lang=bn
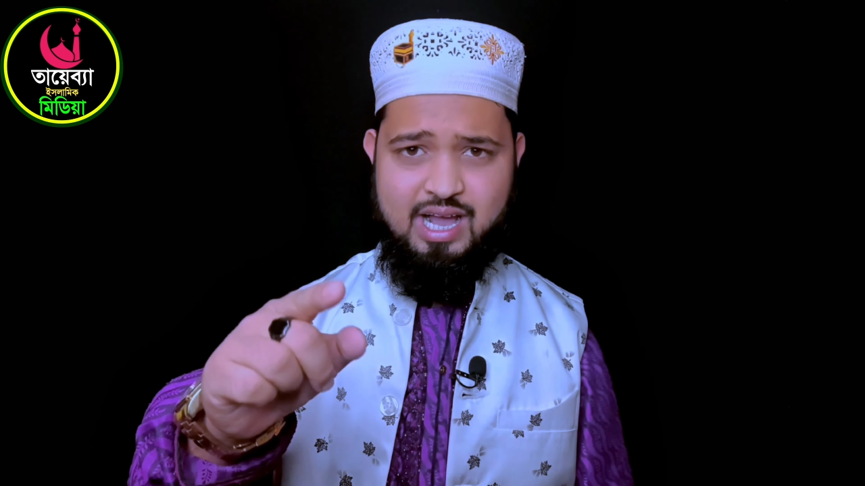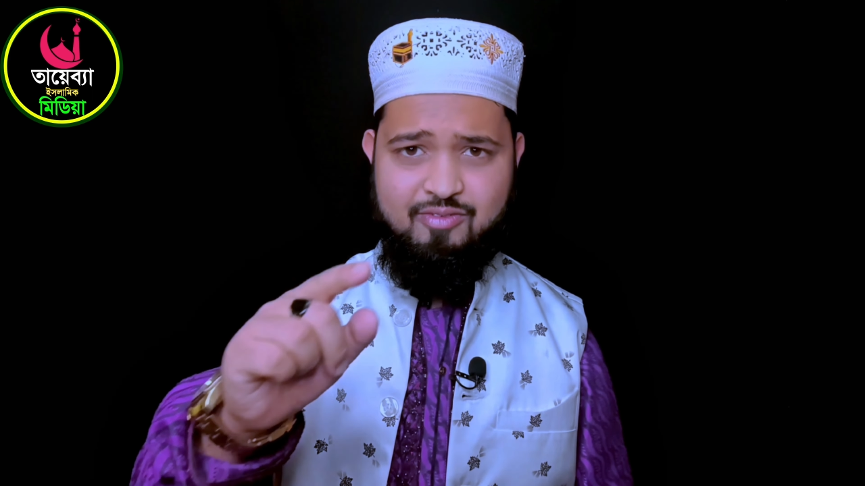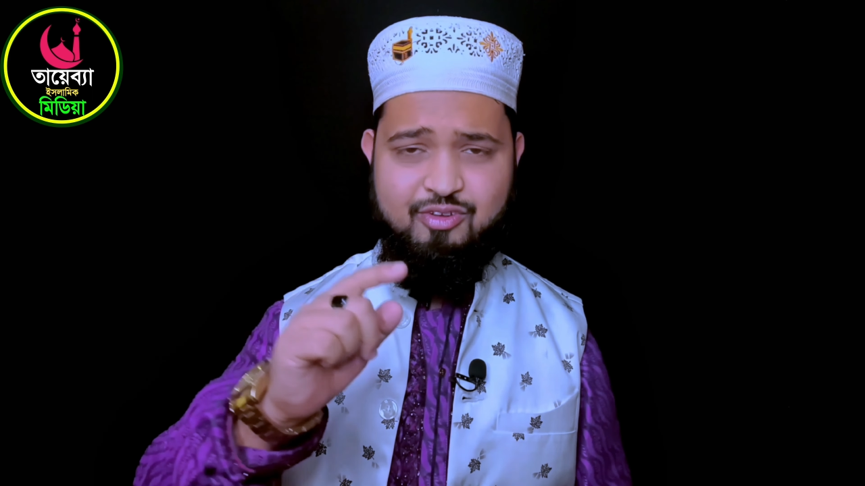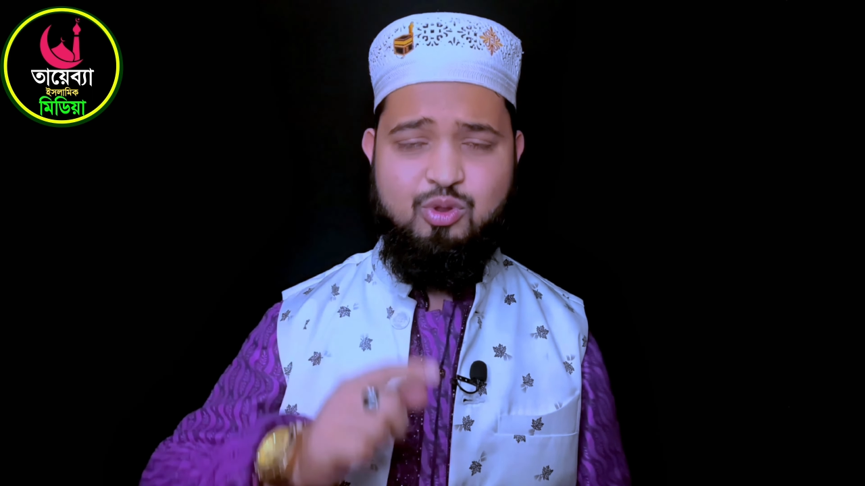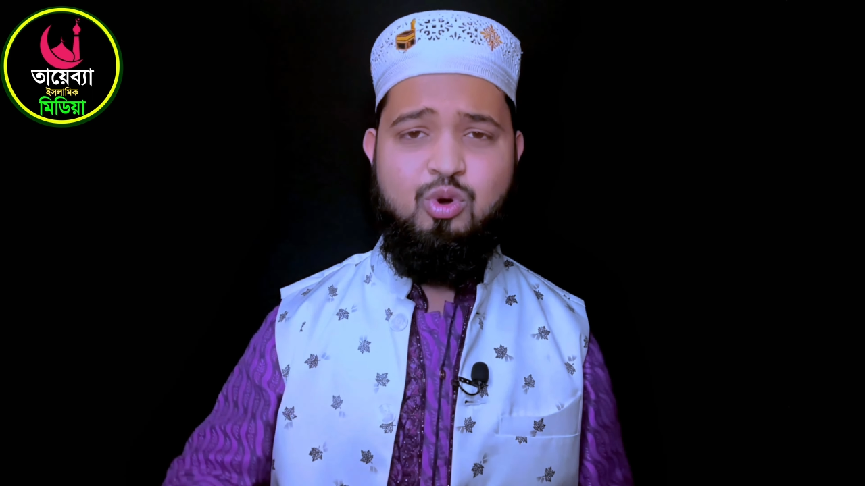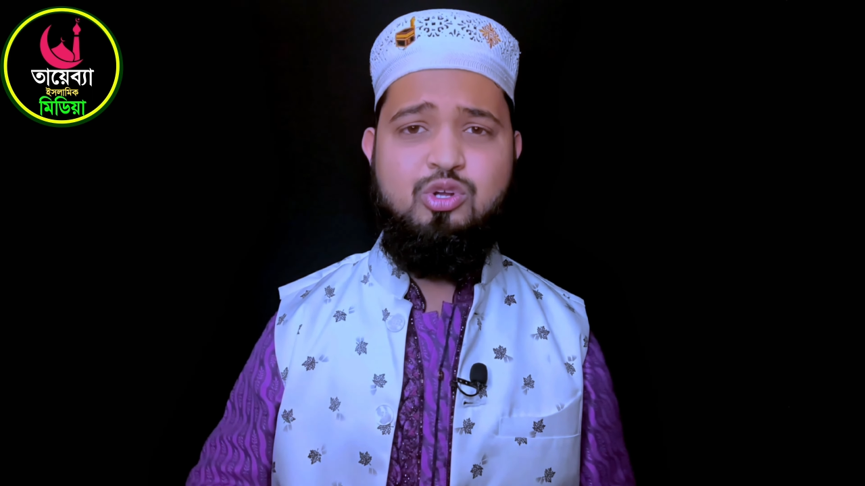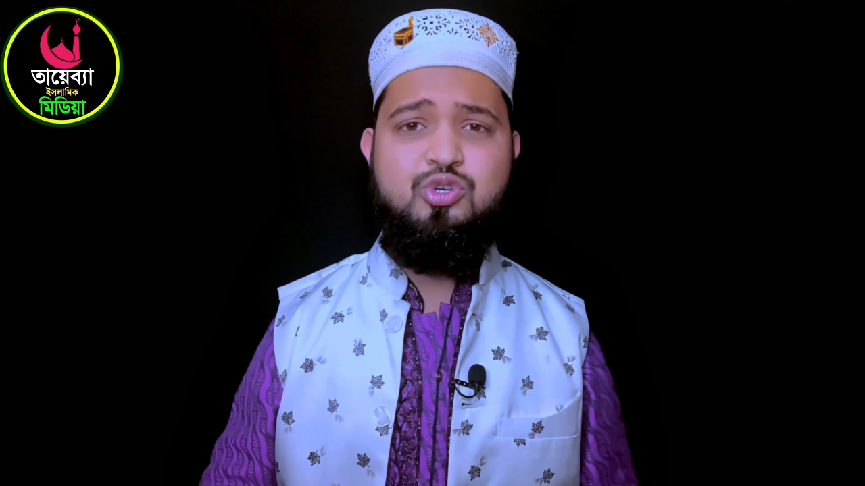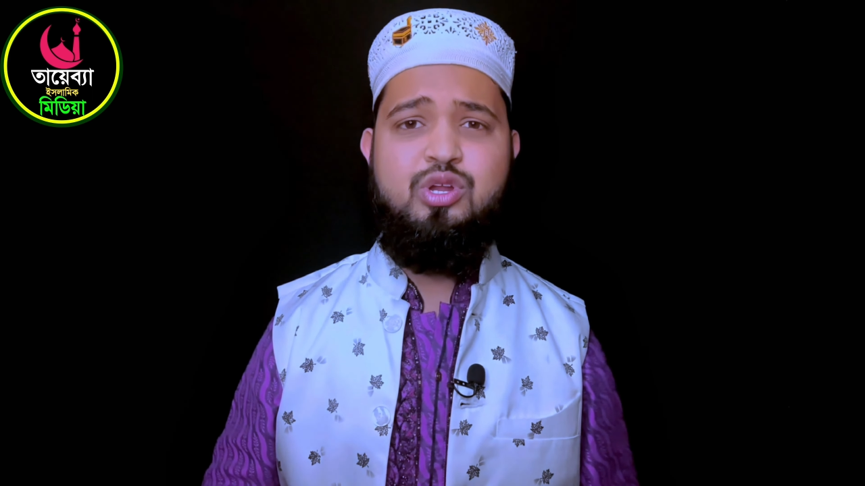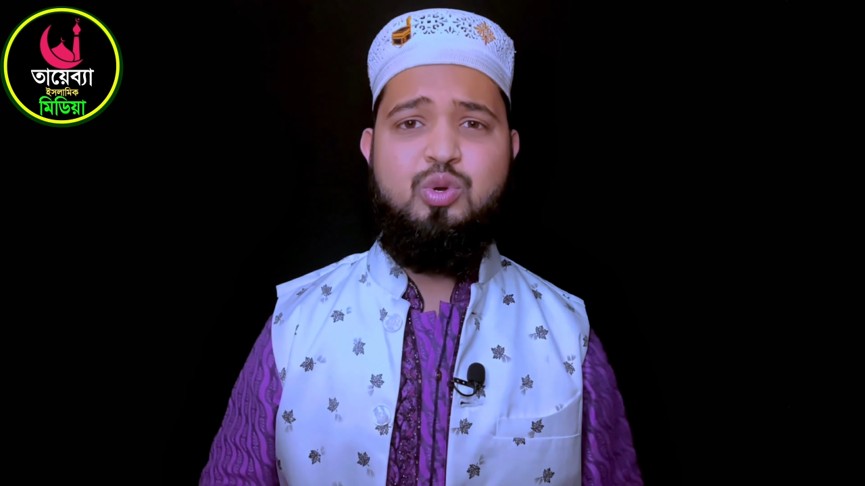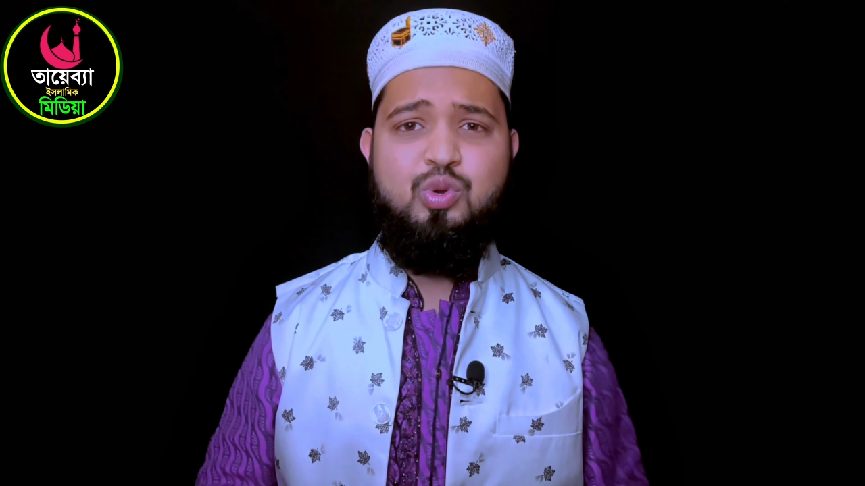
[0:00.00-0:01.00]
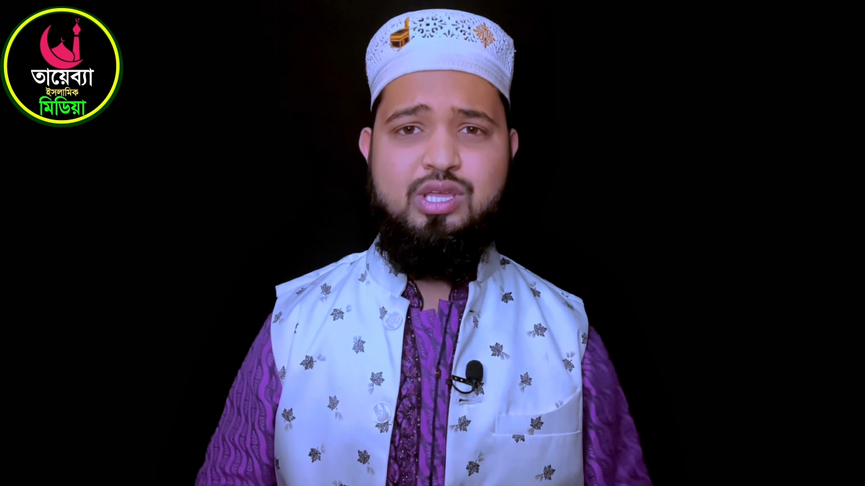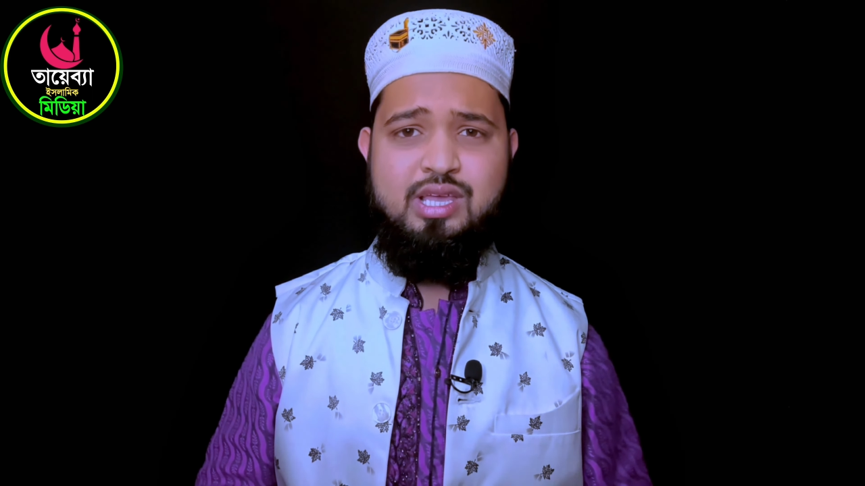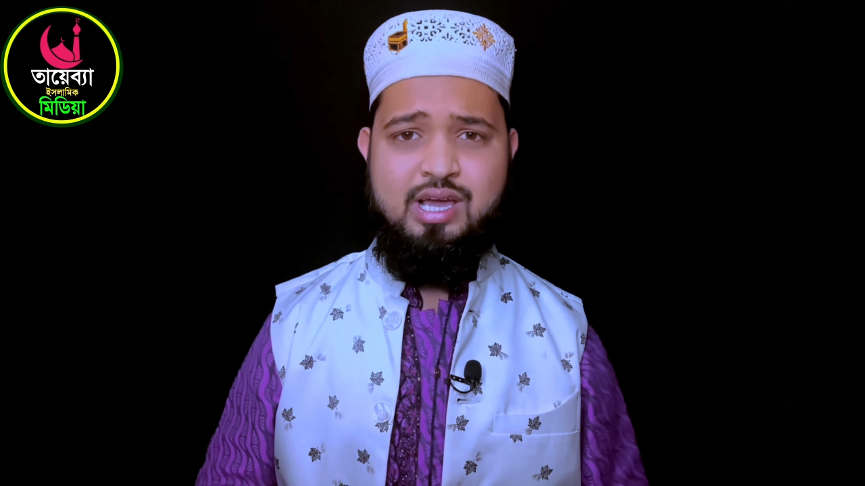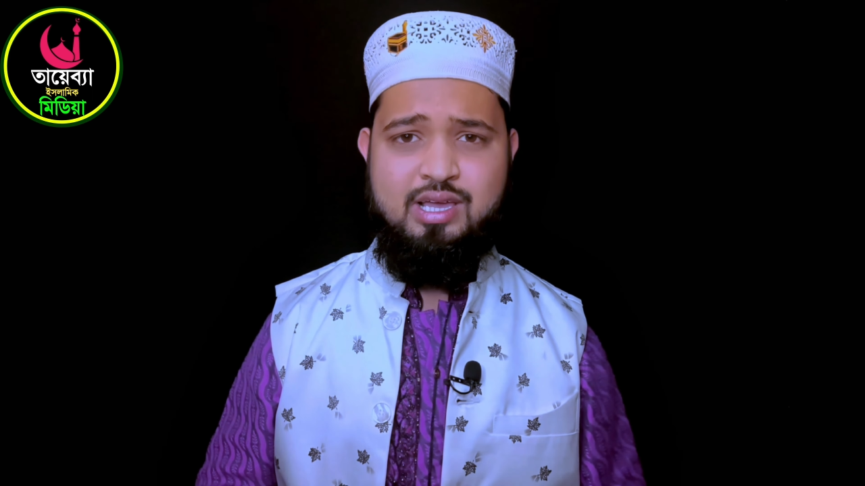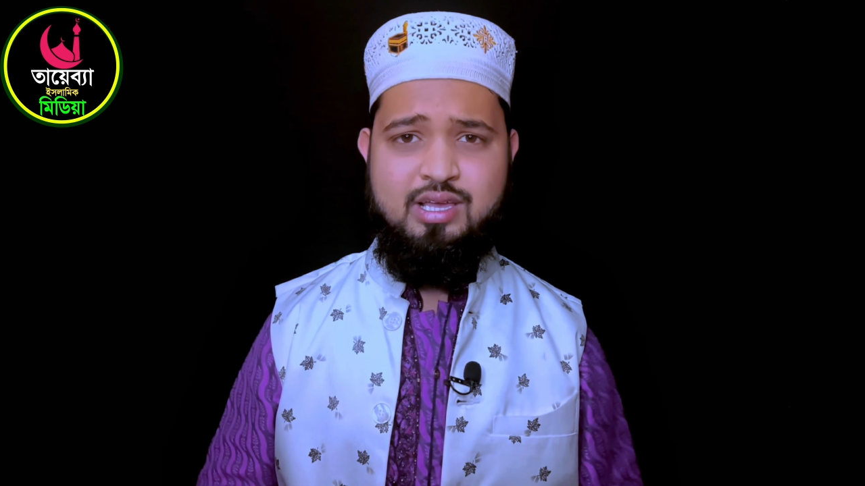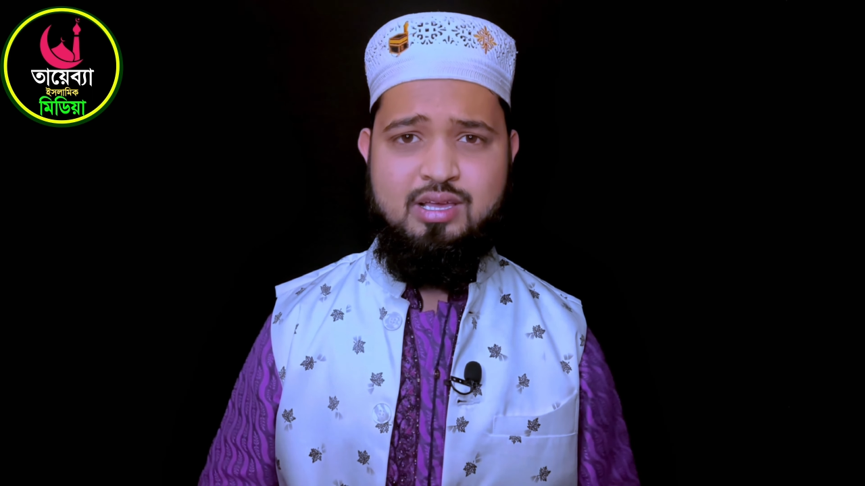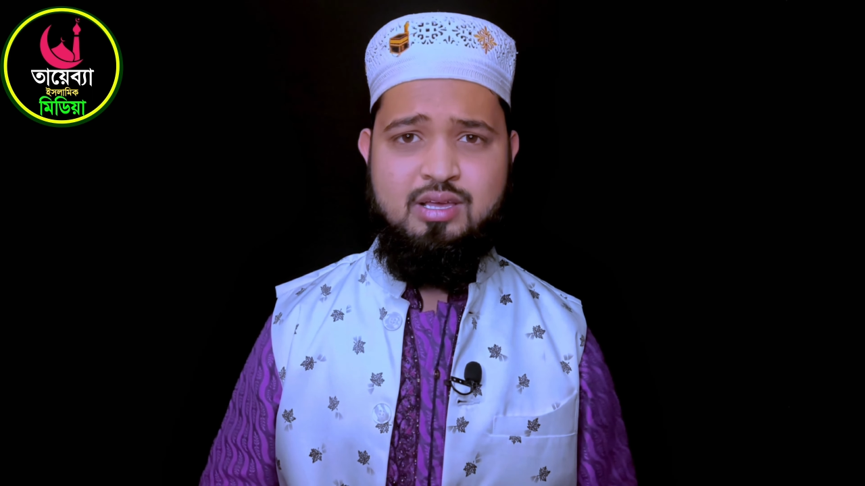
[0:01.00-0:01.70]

কাফের ঘোষণা করে দেয়